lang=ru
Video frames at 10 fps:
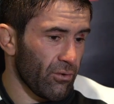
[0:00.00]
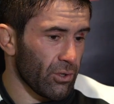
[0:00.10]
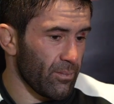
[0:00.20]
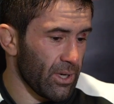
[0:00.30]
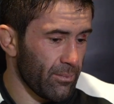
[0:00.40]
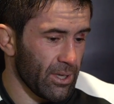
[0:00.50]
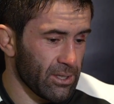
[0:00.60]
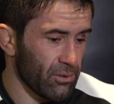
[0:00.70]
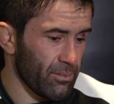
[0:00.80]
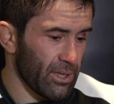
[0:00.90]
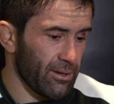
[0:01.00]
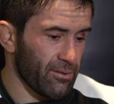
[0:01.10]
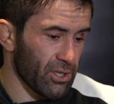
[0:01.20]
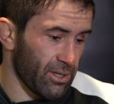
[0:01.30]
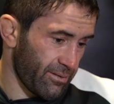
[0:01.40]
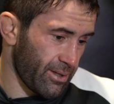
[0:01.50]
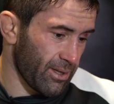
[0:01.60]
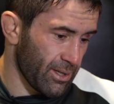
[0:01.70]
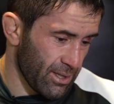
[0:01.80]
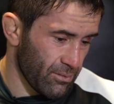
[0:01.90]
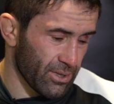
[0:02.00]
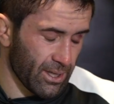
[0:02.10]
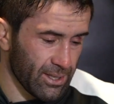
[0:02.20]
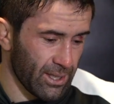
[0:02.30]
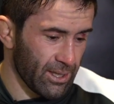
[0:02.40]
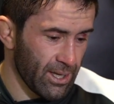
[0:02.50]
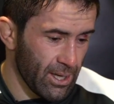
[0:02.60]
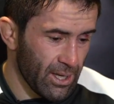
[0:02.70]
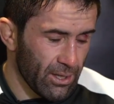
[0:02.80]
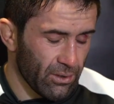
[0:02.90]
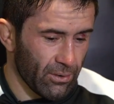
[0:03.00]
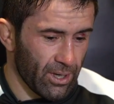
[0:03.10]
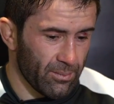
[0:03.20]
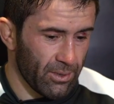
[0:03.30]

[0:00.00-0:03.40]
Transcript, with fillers: Вот Майнбек Сумбекович говорил, ну, сказал... Вот после, после, ну.